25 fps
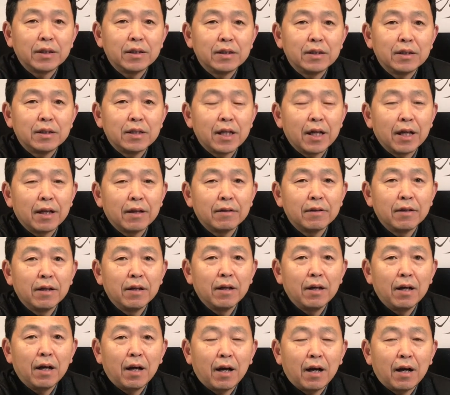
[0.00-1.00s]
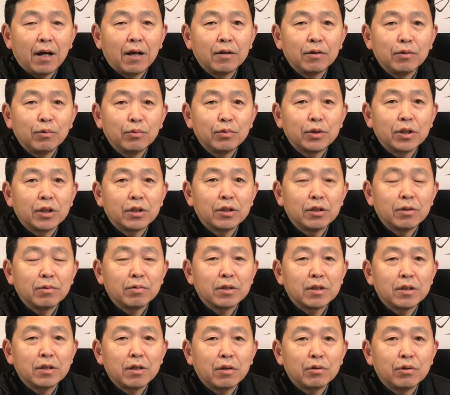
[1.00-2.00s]
以前啊撸着袖
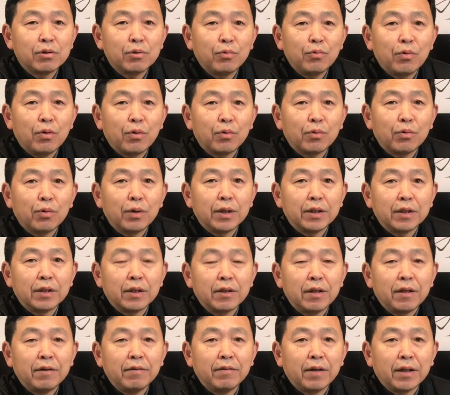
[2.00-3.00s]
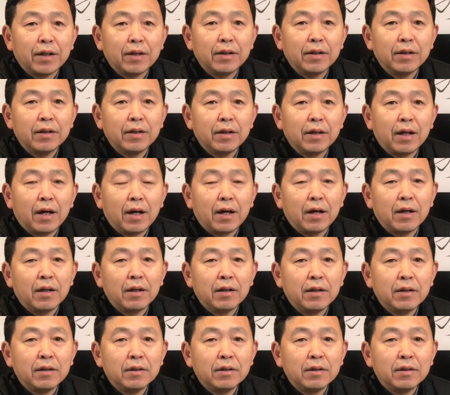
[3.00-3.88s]
子要去卧轨的那位啊，